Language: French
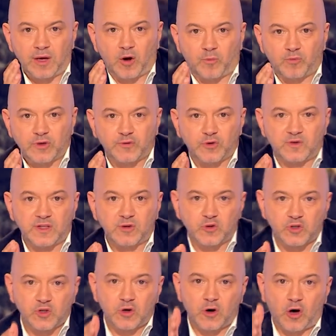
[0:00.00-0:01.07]
Et en plus, votre
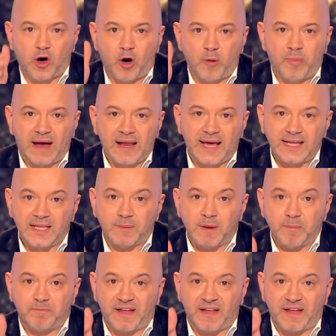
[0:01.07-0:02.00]
dinosaure en bas, là, il n'a même